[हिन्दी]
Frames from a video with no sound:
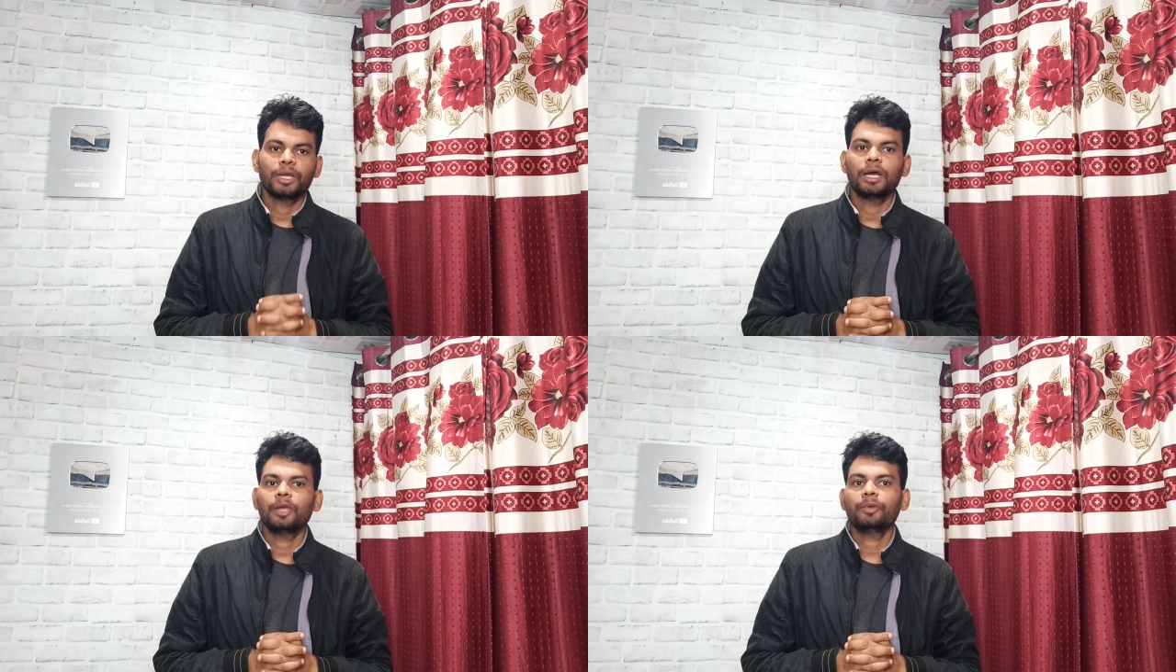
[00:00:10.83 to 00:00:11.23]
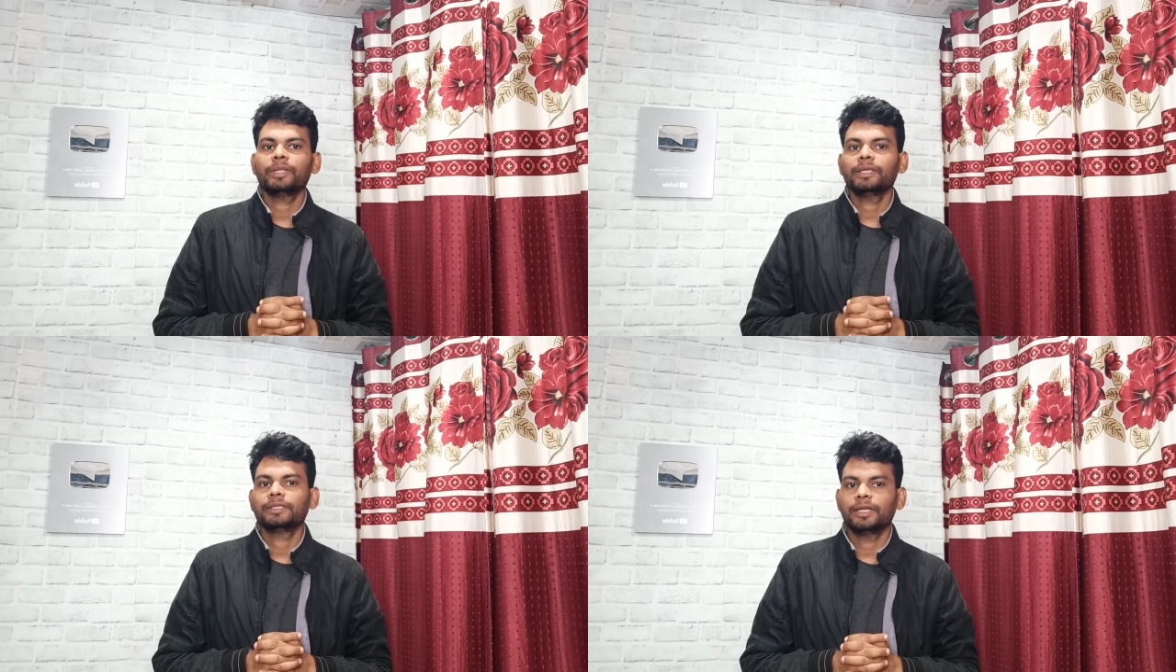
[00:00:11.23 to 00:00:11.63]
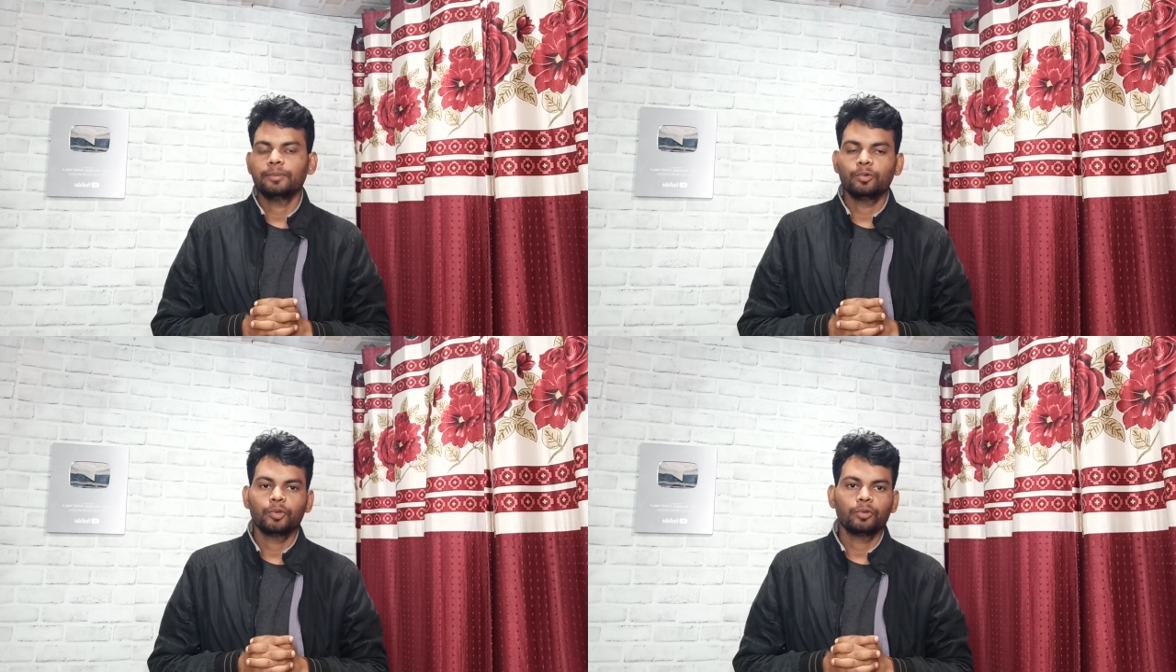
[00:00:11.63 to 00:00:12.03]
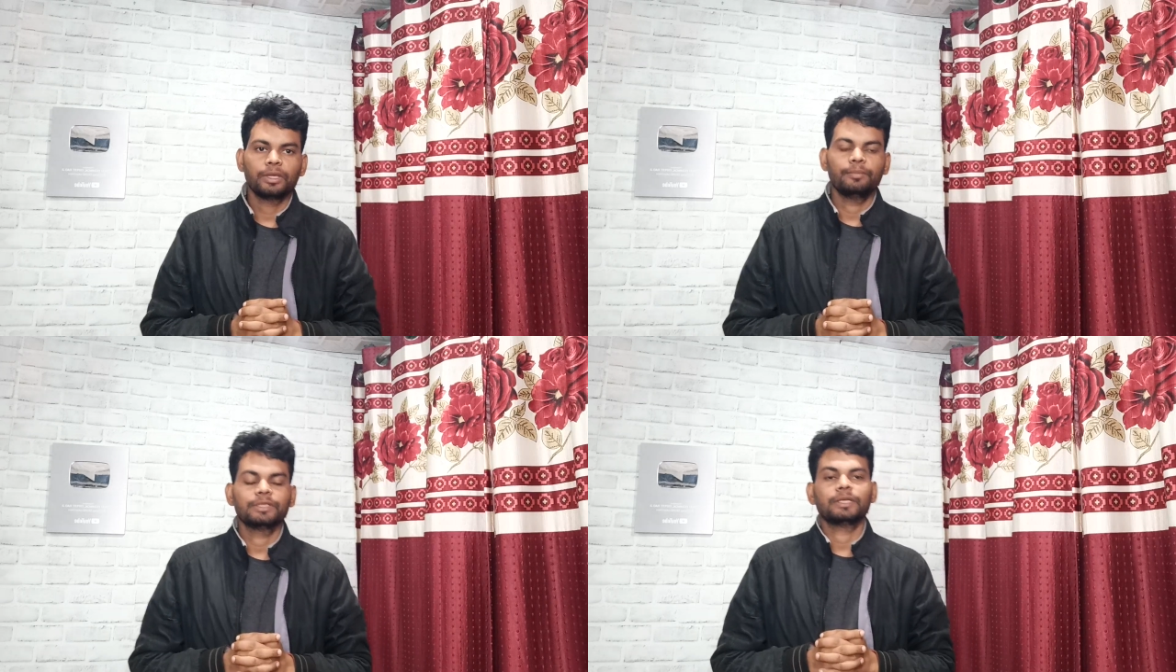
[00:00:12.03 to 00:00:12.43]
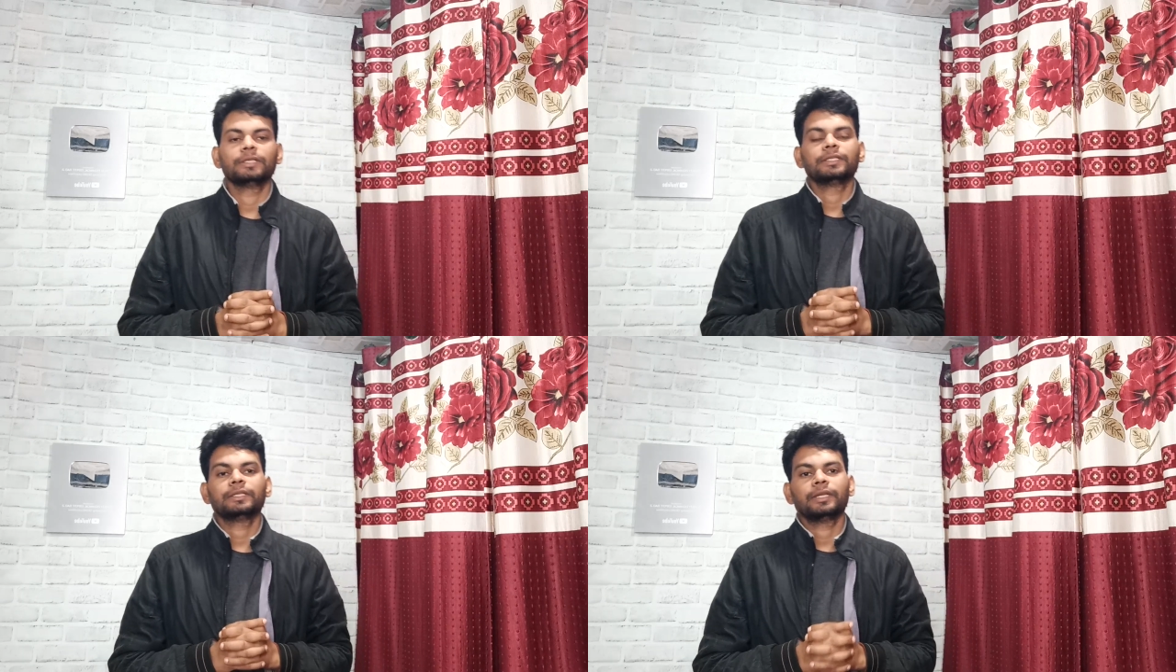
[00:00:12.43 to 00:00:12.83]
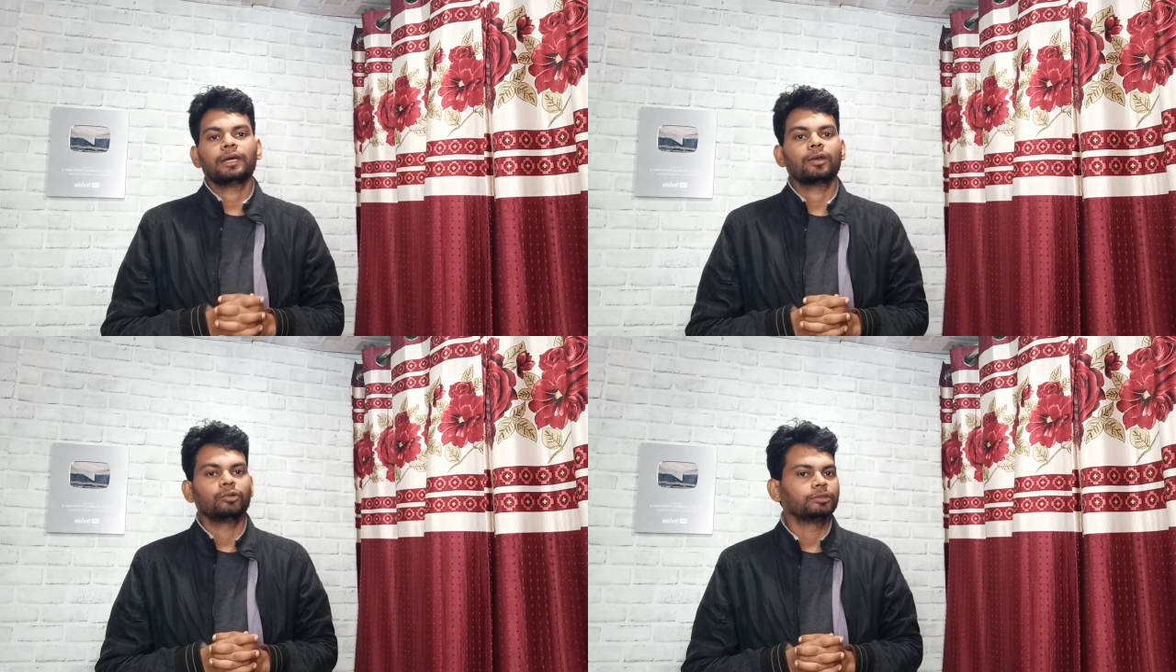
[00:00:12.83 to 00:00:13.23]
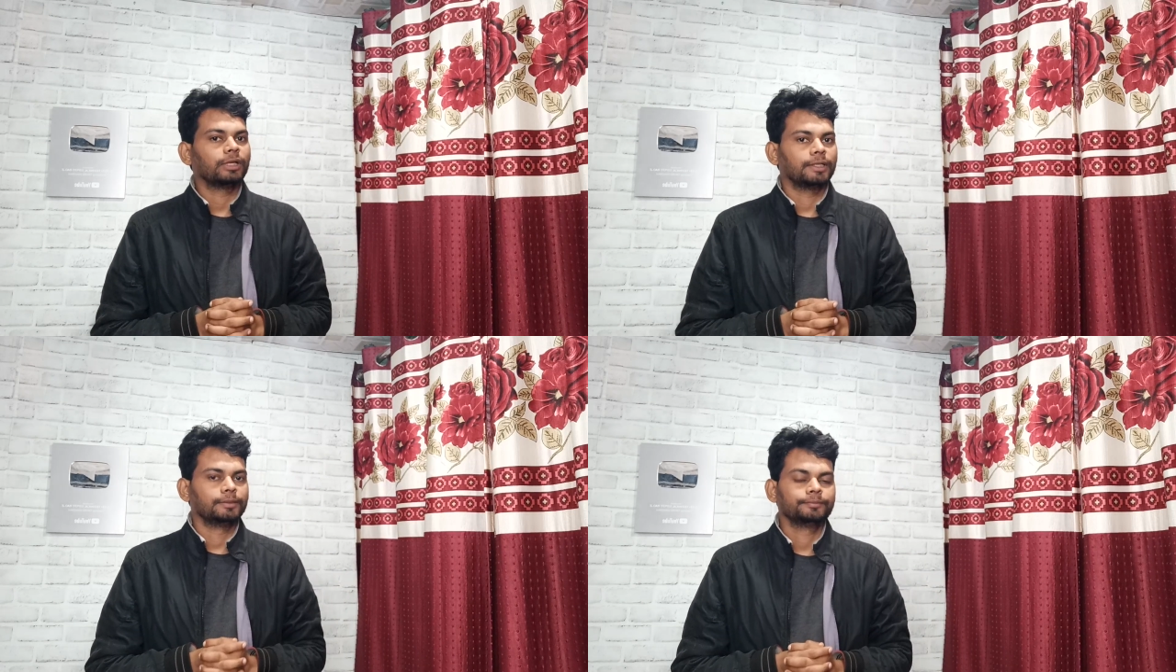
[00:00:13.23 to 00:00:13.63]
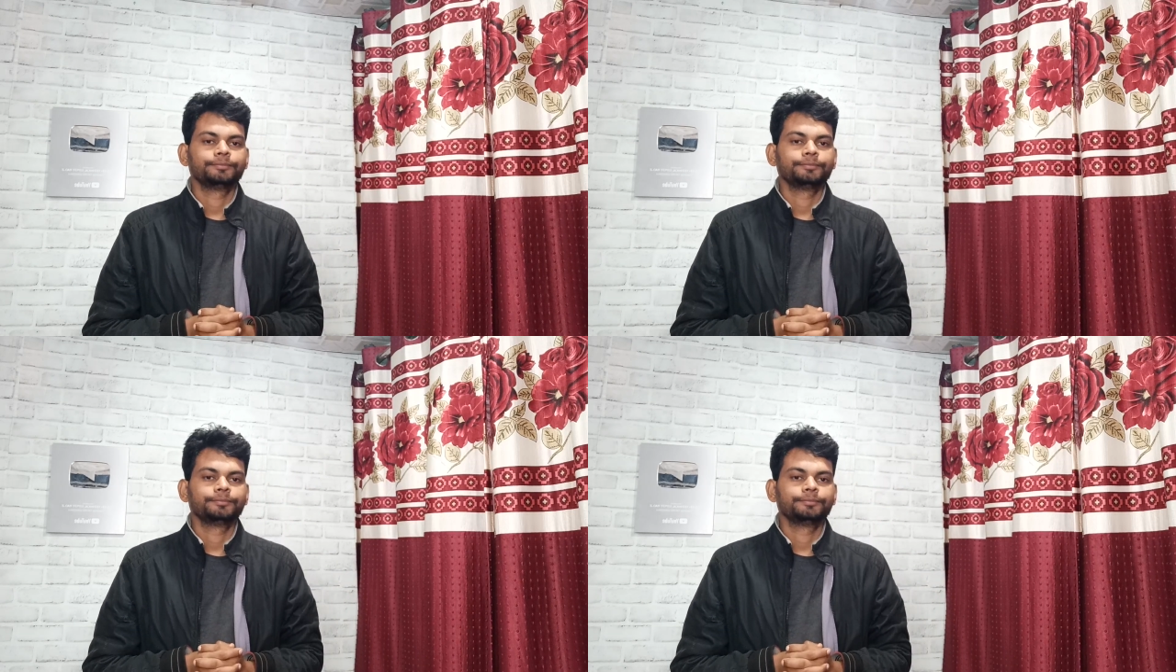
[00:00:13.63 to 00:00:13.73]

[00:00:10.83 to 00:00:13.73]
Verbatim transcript: आयुर्वेदिक जड़ी बूटियों के मिश्रण से तैयार होता है